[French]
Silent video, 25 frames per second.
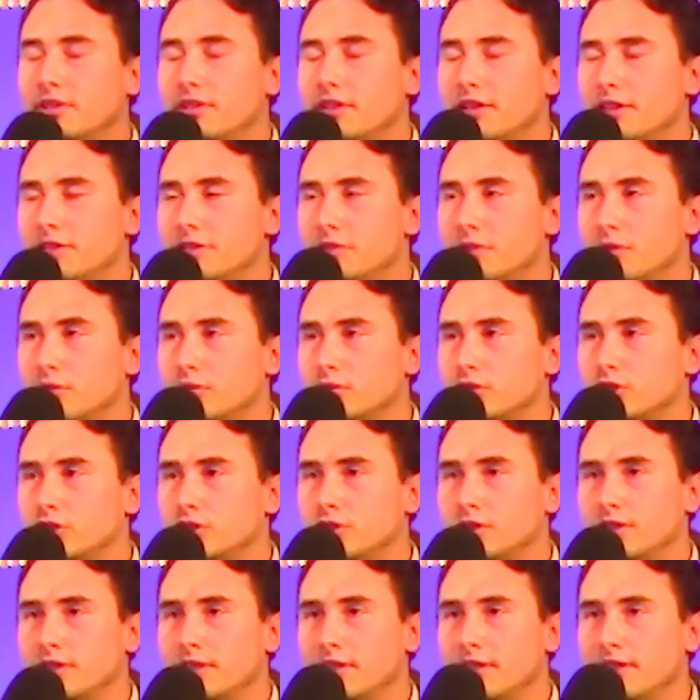Les
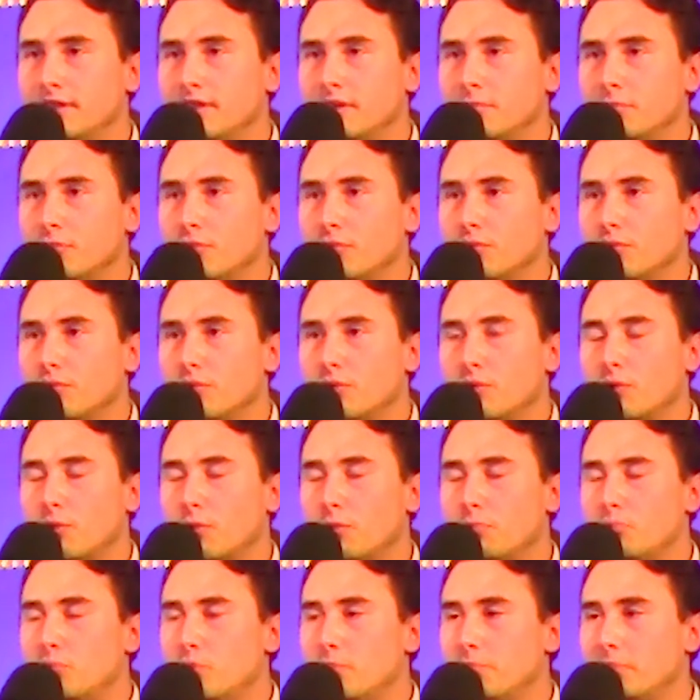anges, les démons,
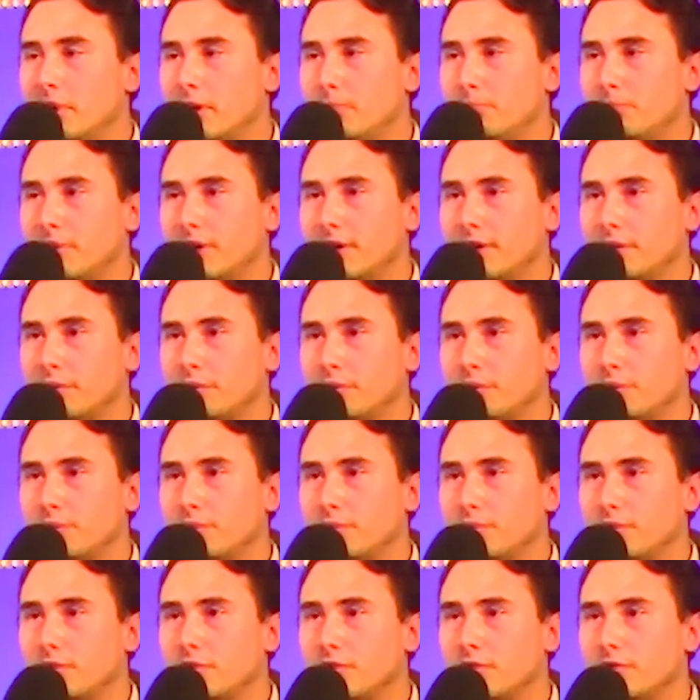on ne peut pas apparaître
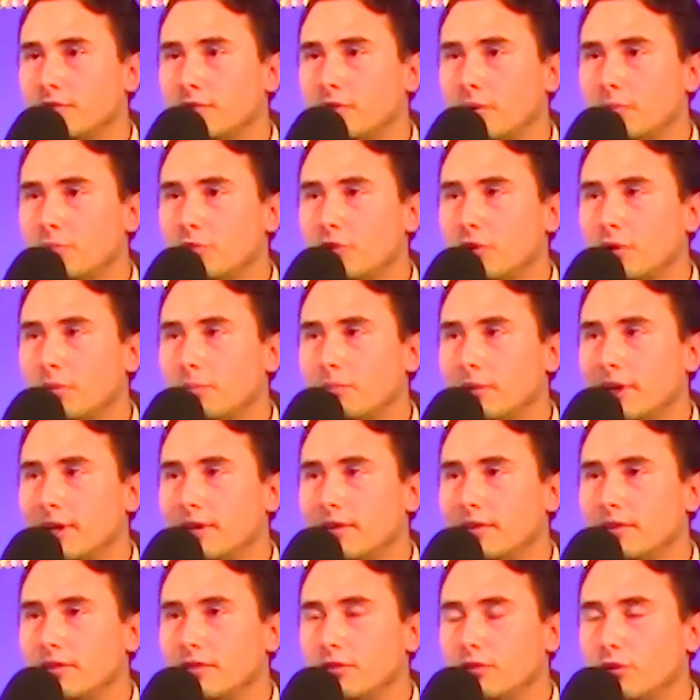sous notre forme
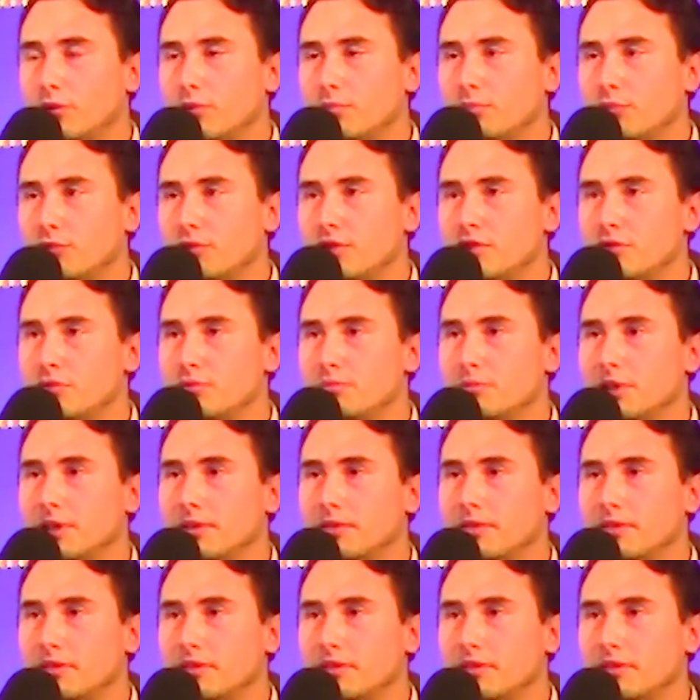normale dans le monde des humains.